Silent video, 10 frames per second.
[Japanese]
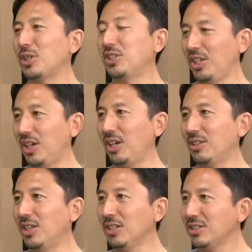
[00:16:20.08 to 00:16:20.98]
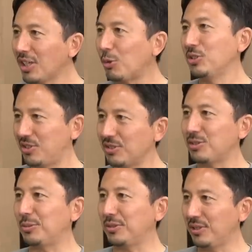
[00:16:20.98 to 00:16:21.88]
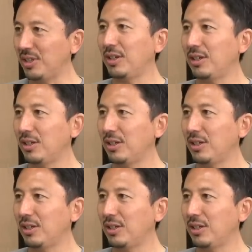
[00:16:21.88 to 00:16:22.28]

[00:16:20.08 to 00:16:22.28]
撃でなんじゃこいつと思って